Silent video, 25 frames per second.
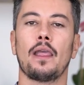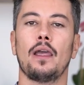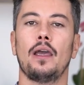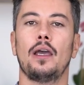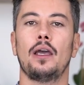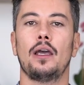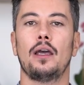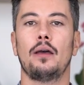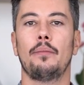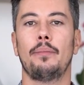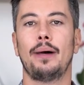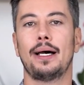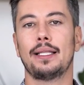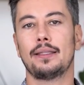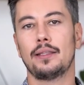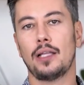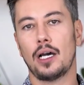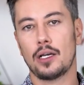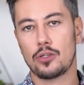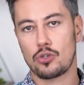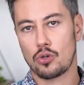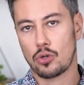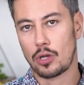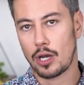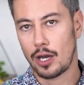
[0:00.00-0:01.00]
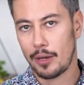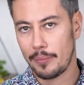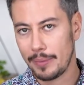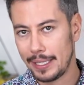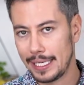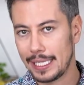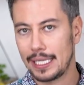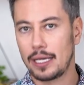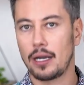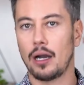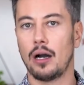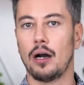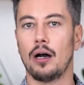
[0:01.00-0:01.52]
Ee, ben daha çok
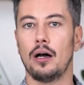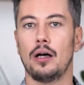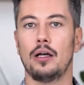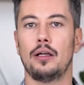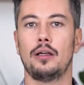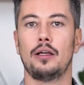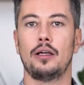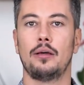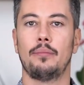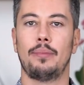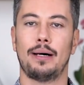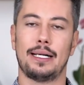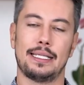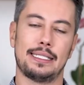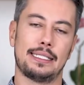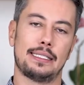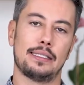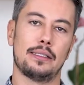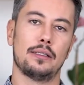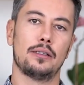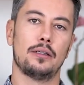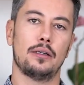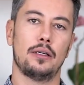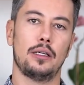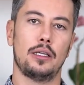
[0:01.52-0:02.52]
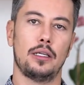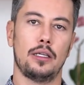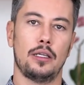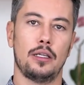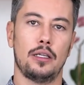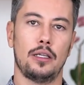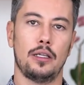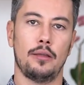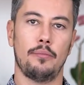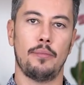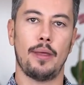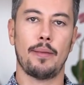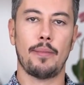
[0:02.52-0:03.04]
Amerika e, bazlı
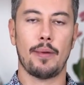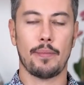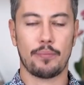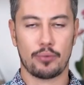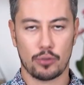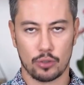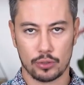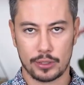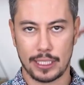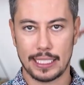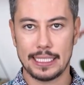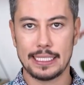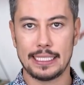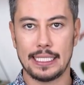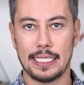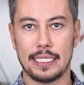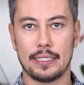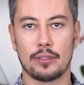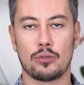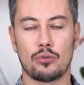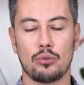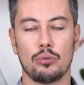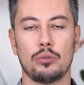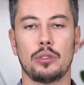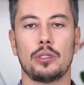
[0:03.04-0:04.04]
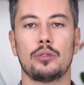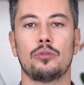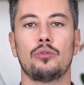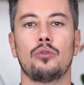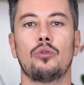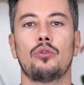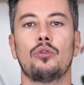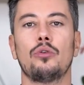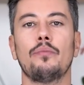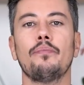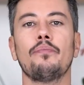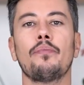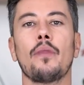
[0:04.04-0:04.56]
e, meme protezlerini
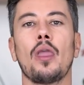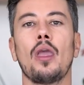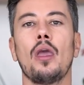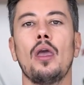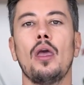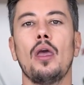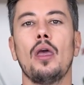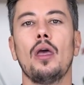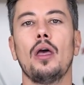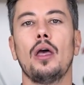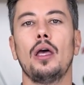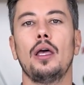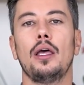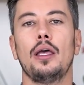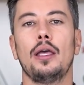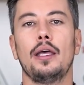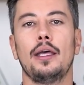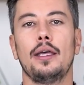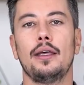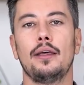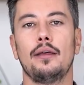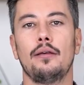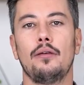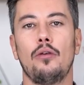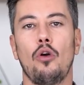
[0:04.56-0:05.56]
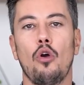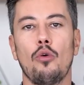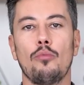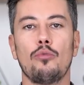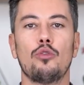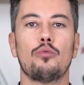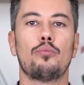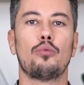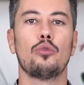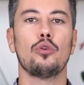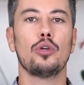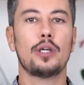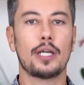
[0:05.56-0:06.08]
kullanıyorum.
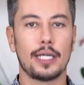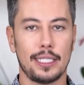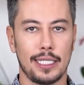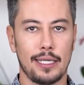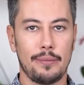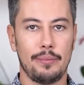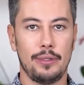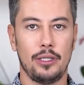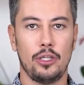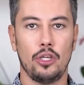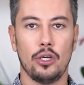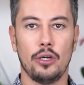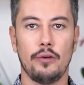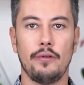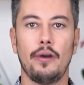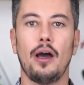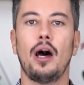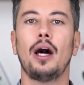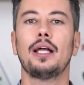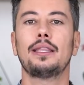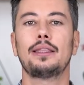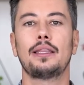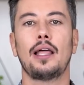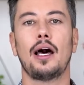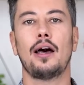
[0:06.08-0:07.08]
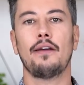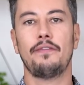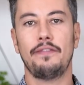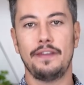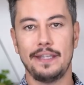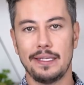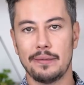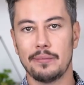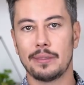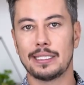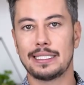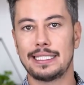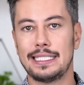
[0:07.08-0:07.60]
Ömür boyu kalabiliyor ve hatta
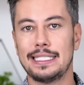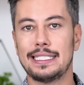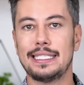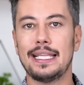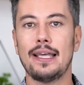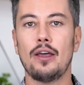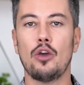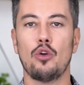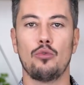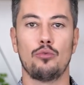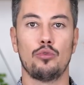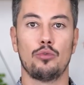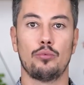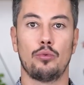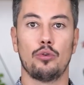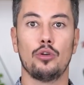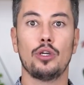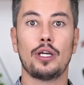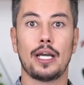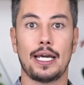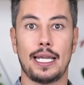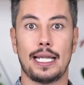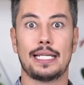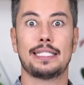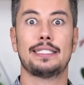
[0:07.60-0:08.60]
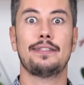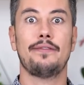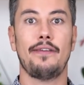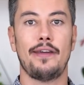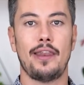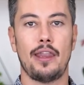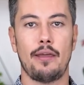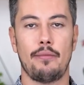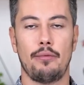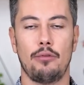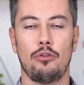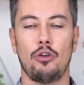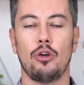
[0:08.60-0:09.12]
firma size ömür boyu garanti
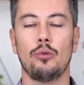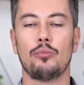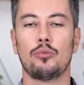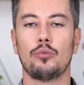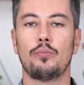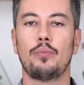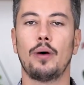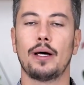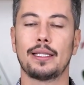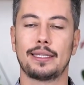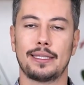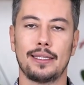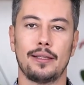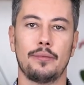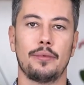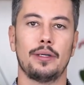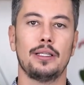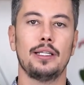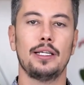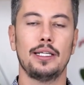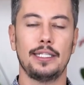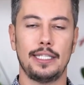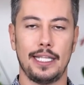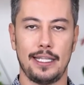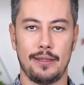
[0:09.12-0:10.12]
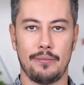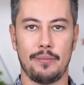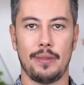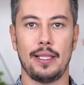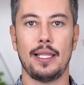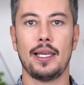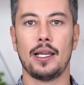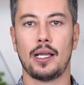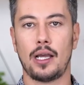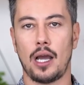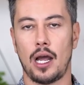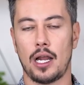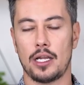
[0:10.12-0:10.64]
verebiliyor bu patlamaları,
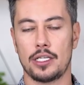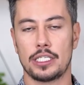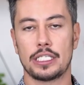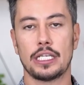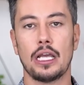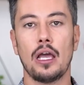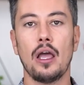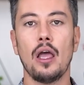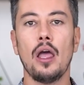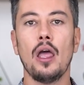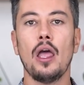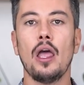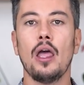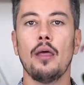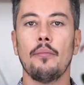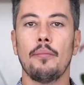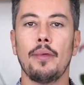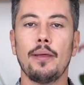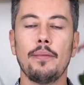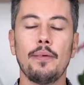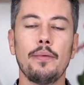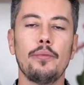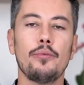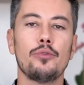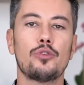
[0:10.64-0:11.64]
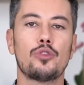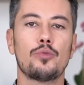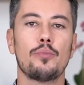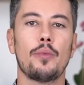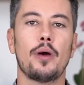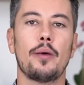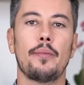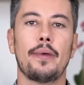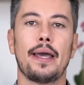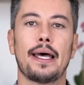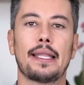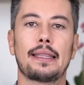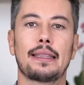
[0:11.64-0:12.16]
delinmelere karşı. Meme büyütme
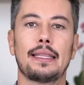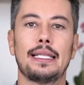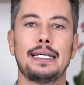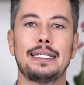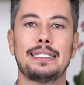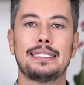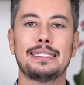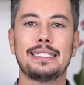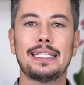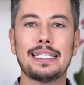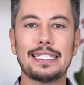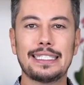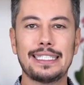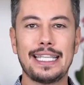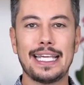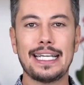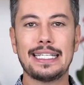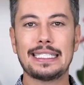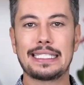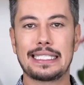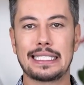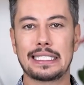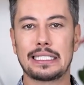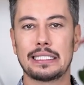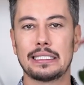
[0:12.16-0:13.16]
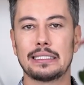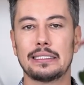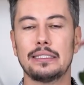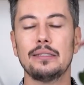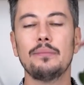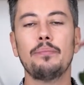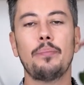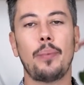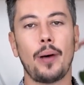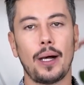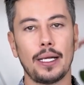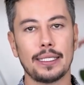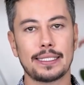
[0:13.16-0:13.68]
ameliyatlarında tek
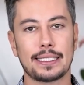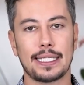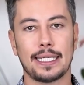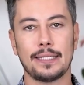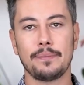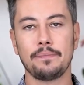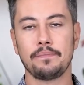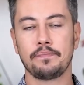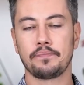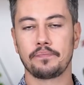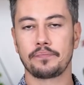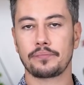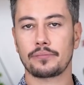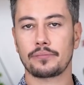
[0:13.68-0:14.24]
sıkıntı bazen